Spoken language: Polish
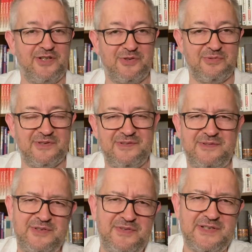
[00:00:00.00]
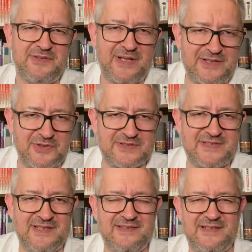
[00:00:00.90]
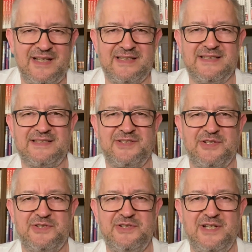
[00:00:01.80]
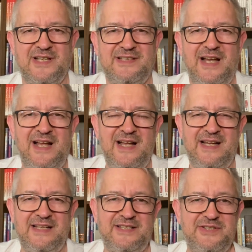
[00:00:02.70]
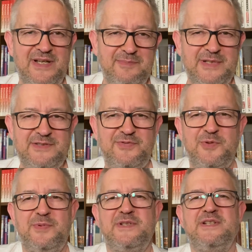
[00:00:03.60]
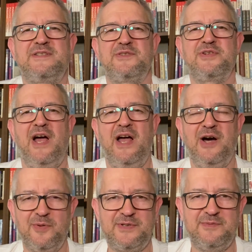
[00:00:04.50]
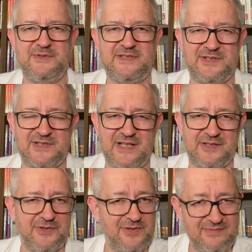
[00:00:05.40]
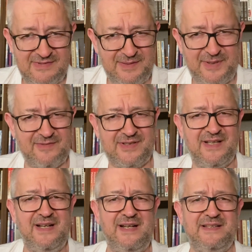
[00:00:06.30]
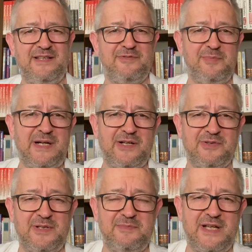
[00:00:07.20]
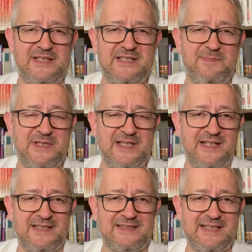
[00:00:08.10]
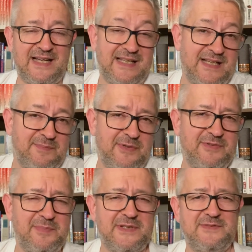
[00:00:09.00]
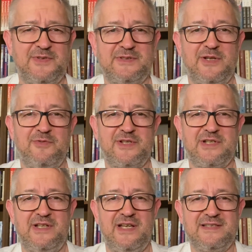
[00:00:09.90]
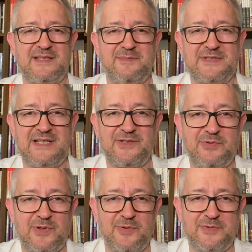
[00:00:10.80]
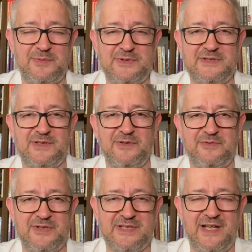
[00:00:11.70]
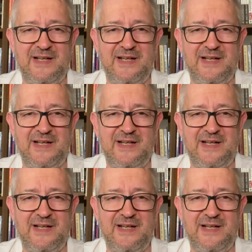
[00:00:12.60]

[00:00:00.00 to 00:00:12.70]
Króli, święto radosne dla nas chrześcijan i chciałem Państwu opowiedzieć coś optymistycznego. To naprawdę nie wymaga ode mnie jakichś specjalnych starań, jak pewnie Państwo zauważyli, ja jestem z natury optymistą i widzę